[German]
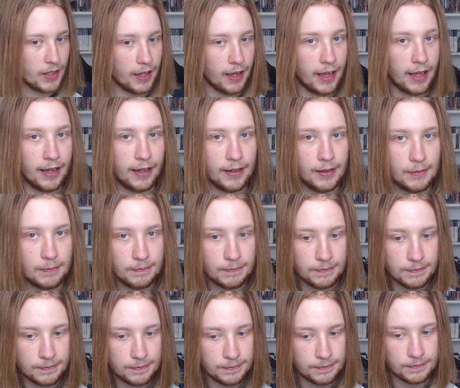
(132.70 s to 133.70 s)

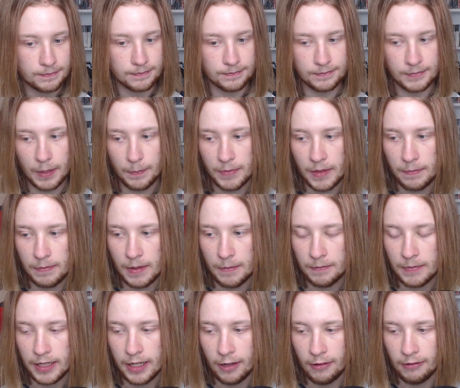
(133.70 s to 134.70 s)

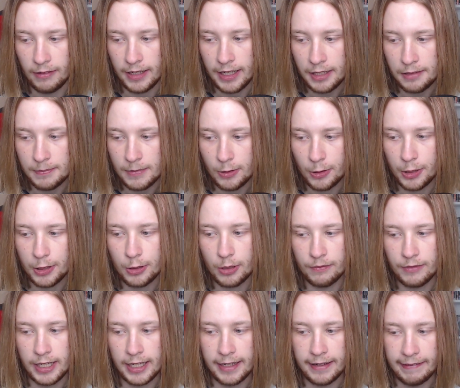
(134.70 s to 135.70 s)
Ähm, genau. Erstmal heute kommt
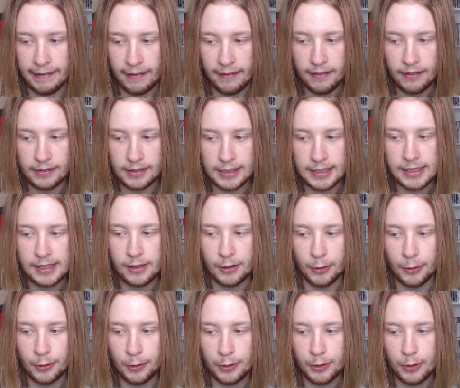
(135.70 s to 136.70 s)
wieder GTA.
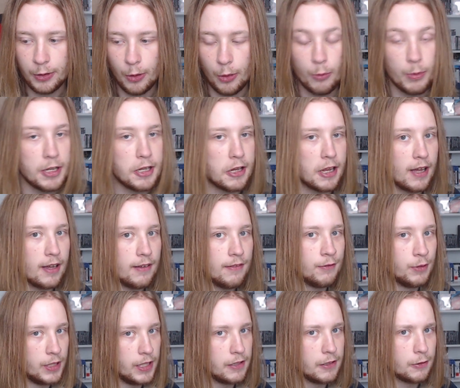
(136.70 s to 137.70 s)
Und The Witcher
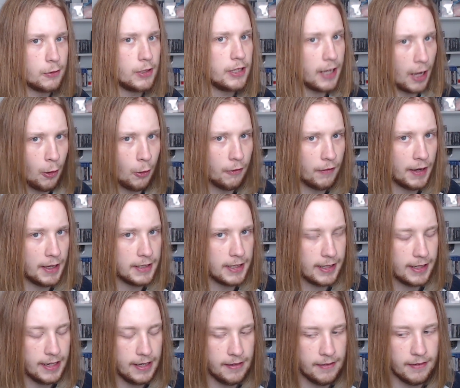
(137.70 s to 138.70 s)
wird jetzt natürlich auch
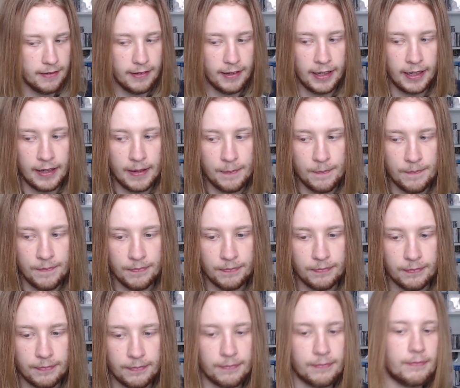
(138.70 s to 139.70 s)
weitergehen.
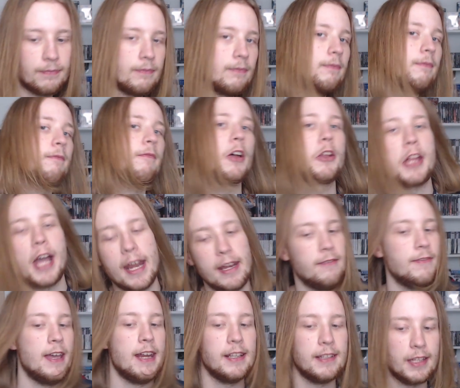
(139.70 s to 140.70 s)
Ähm, wahrscheinlich
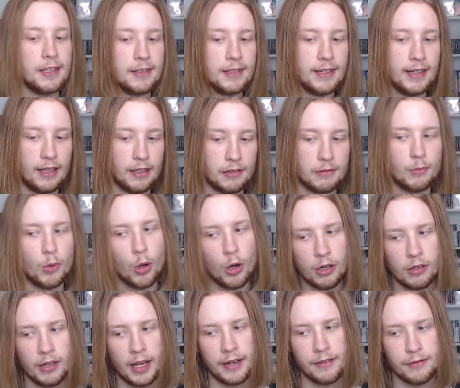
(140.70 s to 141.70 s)
werde ich das dann erst
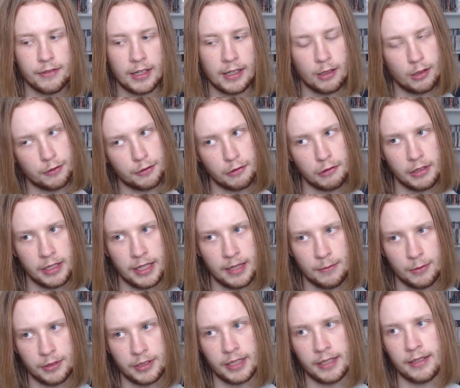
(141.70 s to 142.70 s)
morgen anfangen aufzunehmen
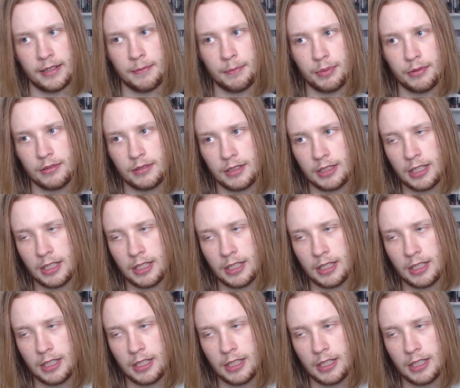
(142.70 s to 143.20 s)
und dann ab